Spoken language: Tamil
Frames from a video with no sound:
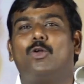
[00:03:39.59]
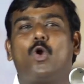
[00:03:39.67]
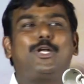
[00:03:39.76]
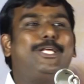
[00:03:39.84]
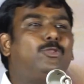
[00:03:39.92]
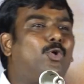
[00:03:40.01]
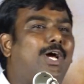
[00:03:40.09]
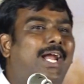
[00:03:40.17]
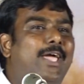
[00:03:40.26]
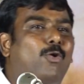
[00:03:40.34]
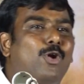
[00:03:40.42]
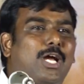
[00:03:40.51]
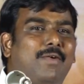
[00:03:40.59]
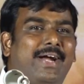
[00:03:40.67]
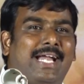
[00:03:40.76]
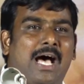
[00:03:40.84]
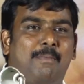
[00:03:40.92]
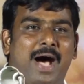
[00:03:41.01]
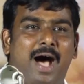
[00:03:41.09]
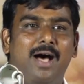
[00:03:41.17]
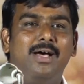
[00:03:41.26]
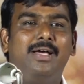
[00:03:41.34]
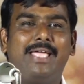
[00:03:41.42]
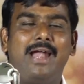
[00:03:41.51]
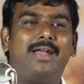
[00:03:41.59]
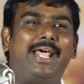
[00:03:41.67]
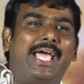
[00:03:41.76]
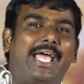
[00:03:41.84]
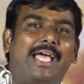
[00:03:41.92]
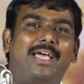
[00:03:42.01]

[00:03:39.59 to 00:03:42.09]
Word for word: ரொட்டி துண்டுகளை கொடுக்க வேண்டாமா என்று